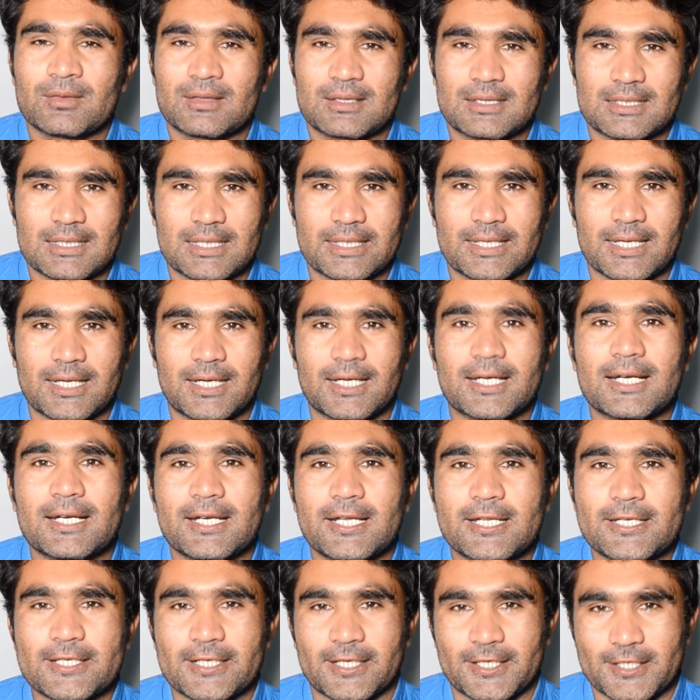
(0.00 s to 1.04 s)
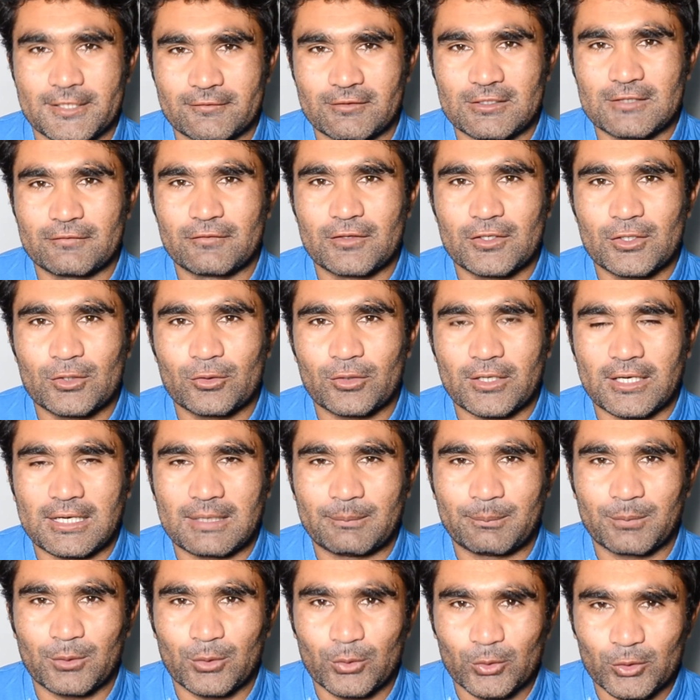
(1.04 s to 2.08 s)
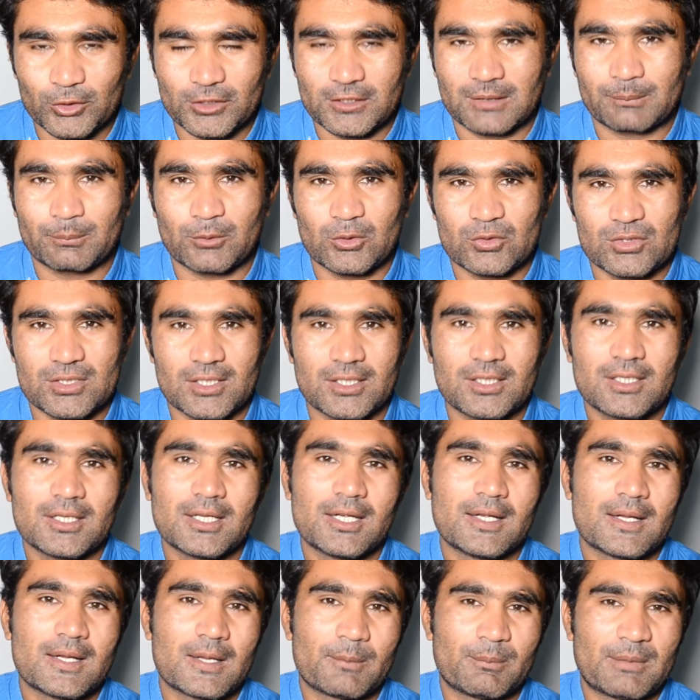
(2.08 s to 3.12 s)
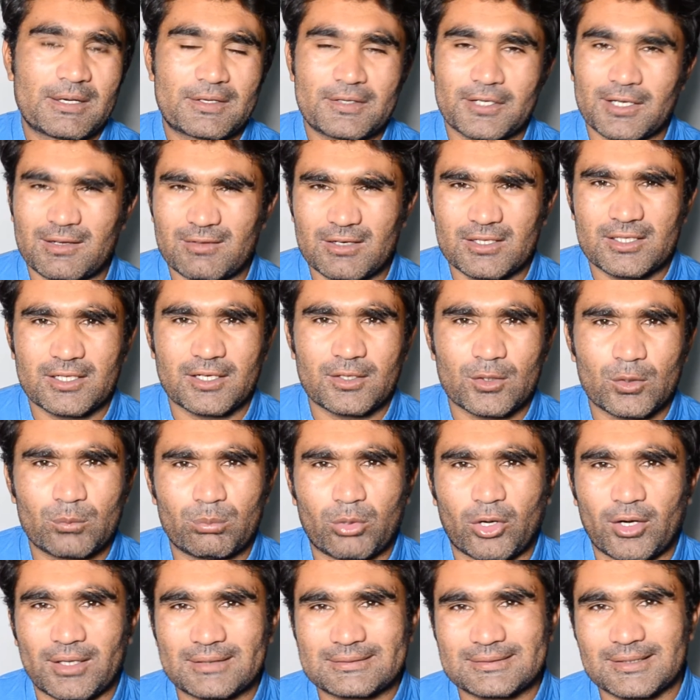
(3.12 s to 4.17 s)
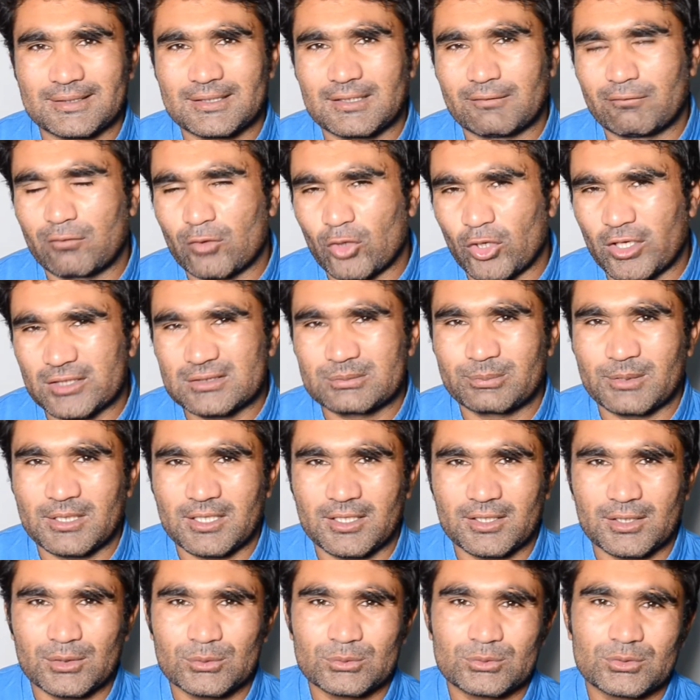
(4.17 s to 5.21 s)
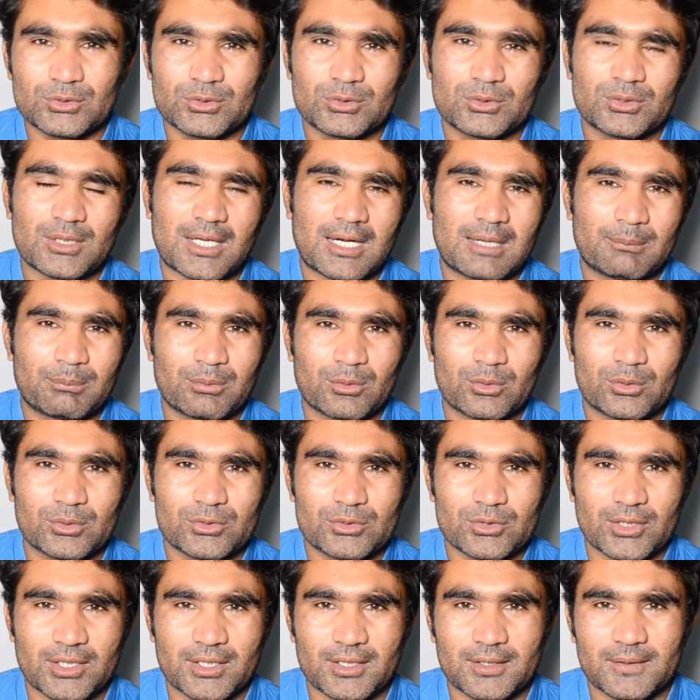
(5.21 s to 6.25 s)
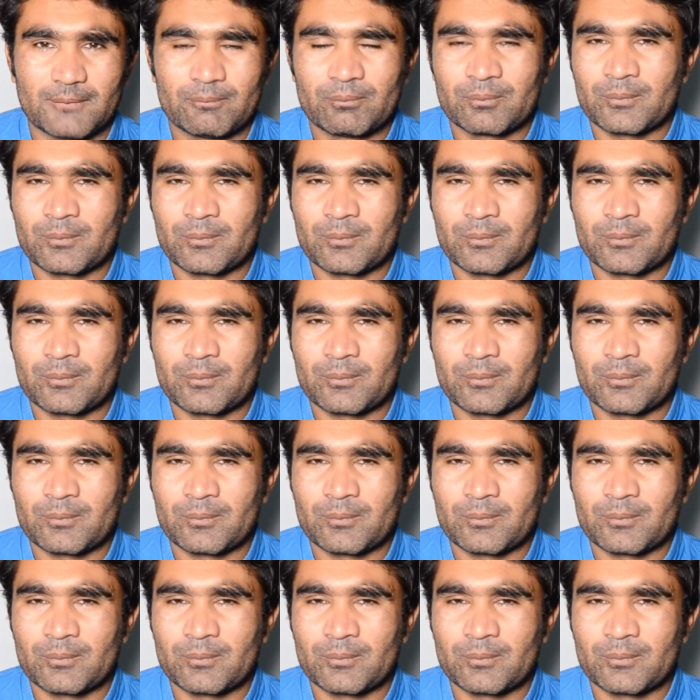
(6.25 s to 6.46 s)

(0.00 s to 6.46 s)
ताकि हर नई आने वाली वीडियो आप लोगों तक पहुँचे मैं ट्रैवल कर रहा हूँ बहुत ज़्यादा व्लॉग्स बना रहा हूँ सो आप लोग जो है ना